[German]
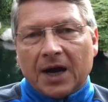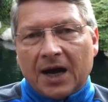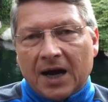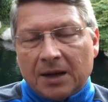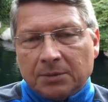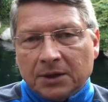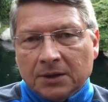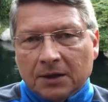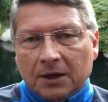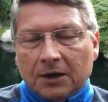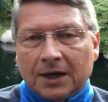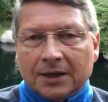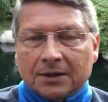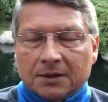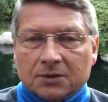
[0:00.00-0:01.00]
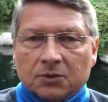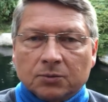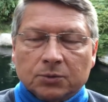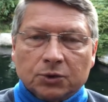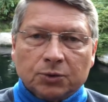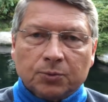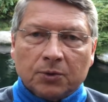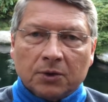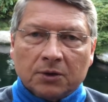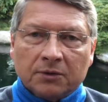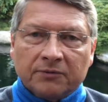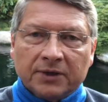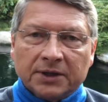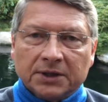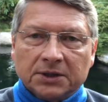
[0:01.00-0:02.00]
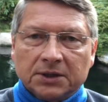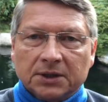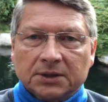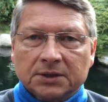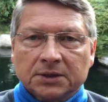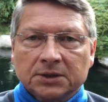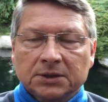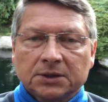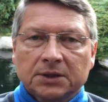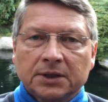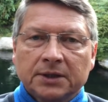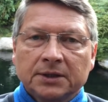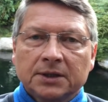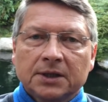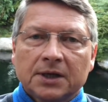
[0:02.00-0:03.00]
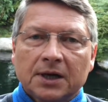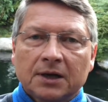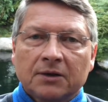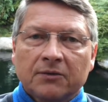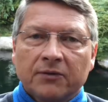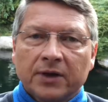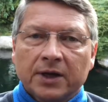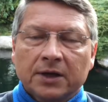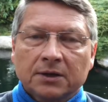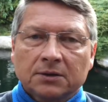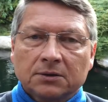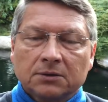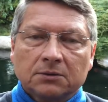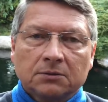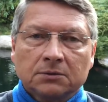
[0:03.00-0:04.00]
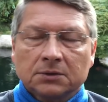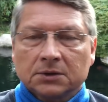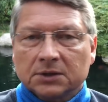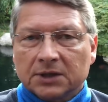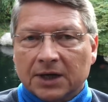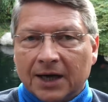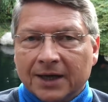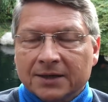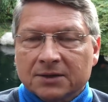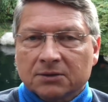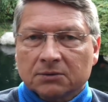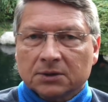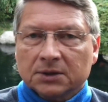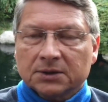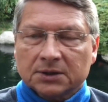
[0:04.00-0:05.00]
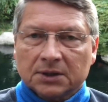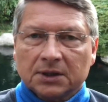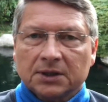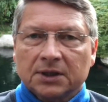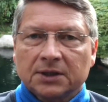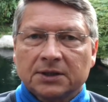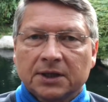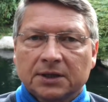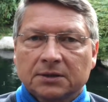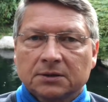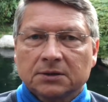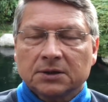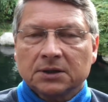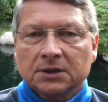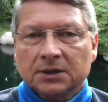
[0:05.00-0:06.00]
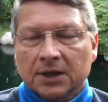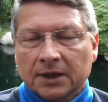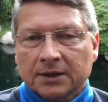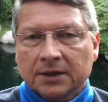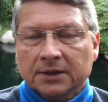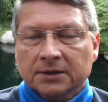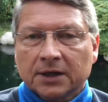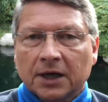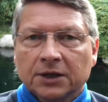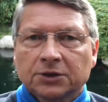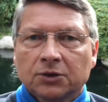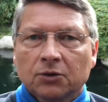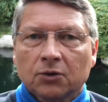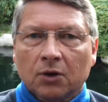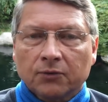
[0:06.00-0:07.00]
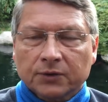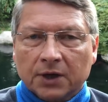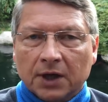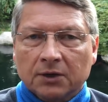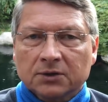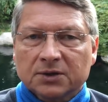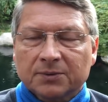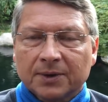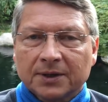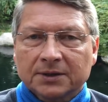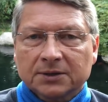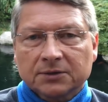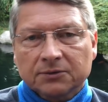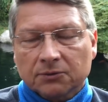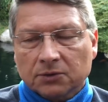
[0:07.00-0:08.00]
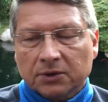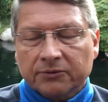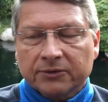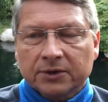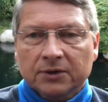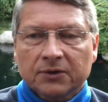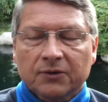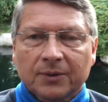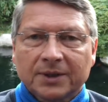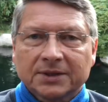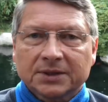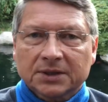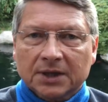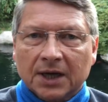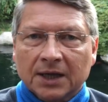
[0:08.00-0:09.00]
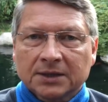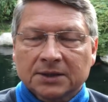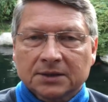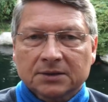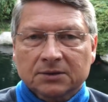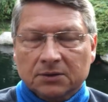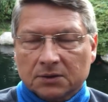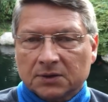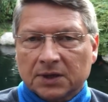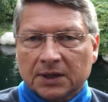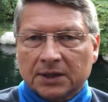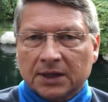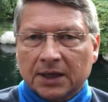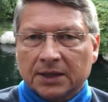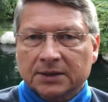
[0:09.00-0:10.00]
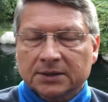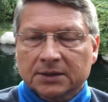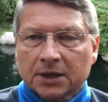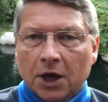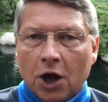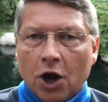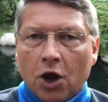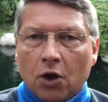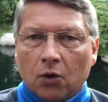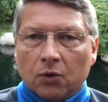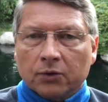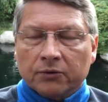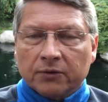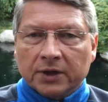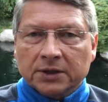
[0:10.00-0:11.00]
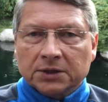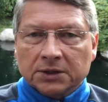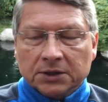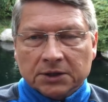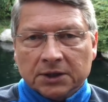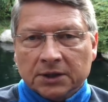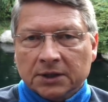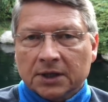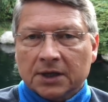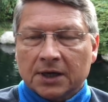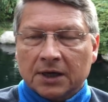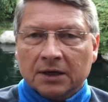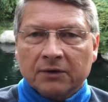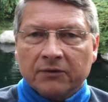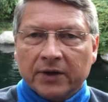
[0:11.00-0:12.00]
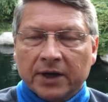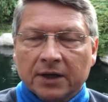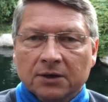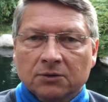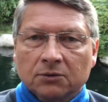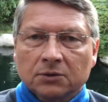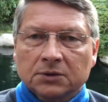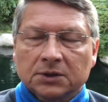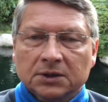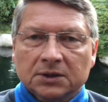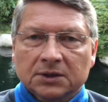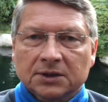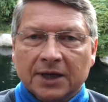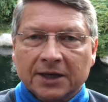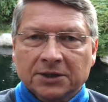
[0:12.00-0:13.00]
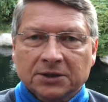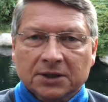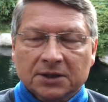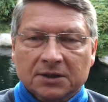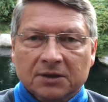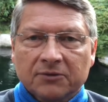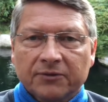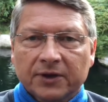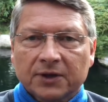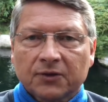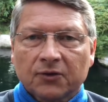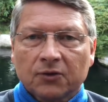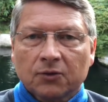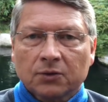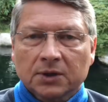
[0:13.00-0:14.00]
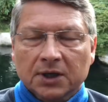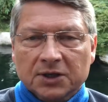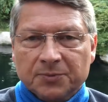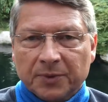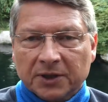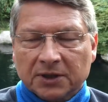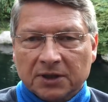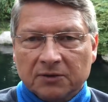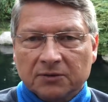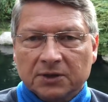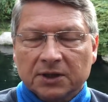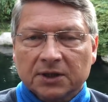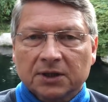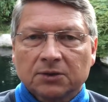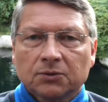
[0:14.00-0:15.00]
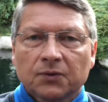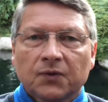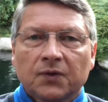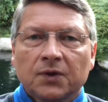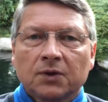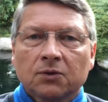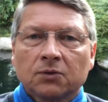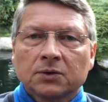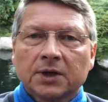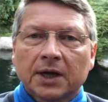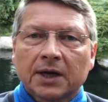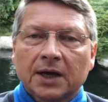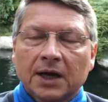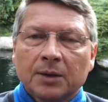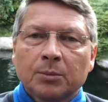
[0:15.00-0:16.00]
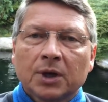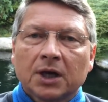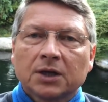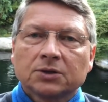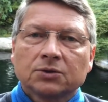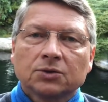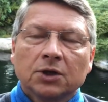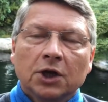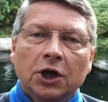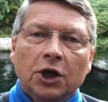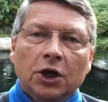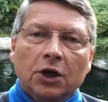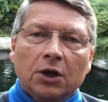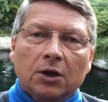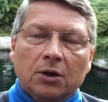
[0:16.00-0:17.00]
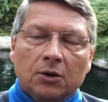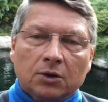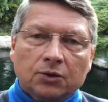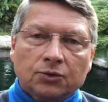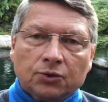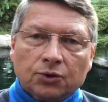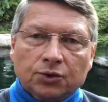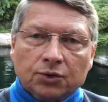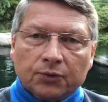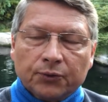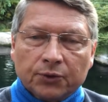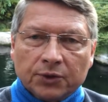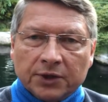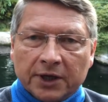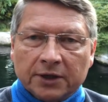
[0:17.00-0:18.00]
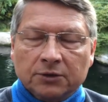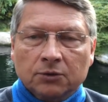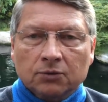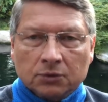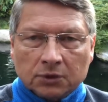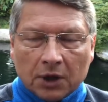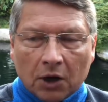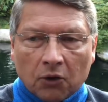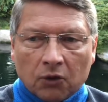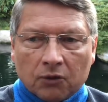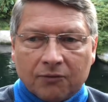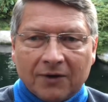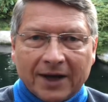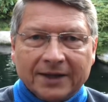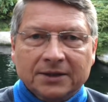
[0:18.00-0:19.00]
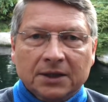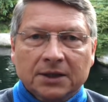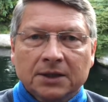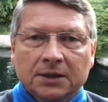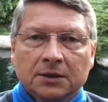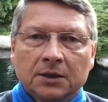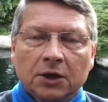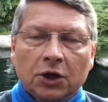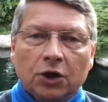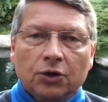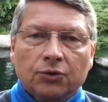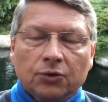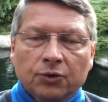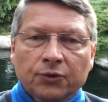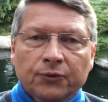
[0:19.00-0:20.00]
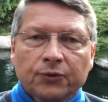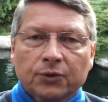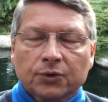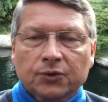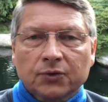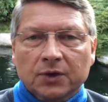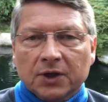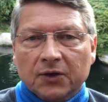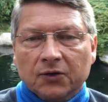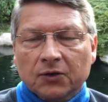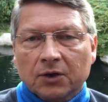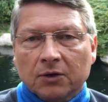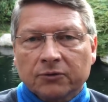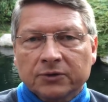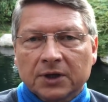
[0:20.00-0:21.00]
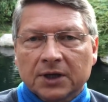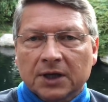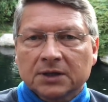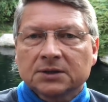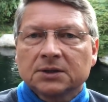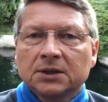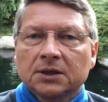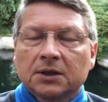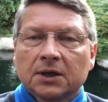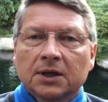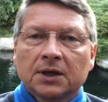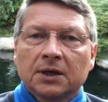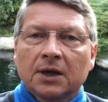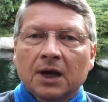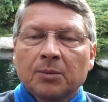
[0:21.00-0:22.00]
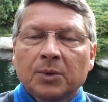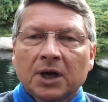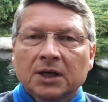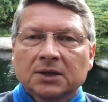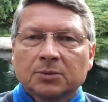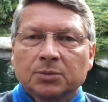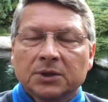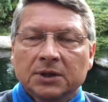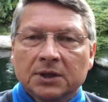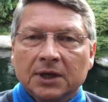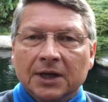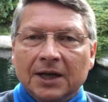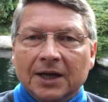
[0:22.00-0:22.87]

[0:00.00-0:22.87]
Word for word: Aber andersrum gesprochen, wenn ich jetzt nicht hingegangen wäre und die Heizung installiert hätte, die dann den Teich auch auf 23 oder 24 Grad jetzt zurzeit heizt, und wenn ich nicht hingegangen wäre und diese Teichdesinfektion respektive die Reduzierung der Keimrate äh, durchgeführt hätte und auch weiterhin durchführe, sodass ich auf einer ganz niedrigen Keimrate bin,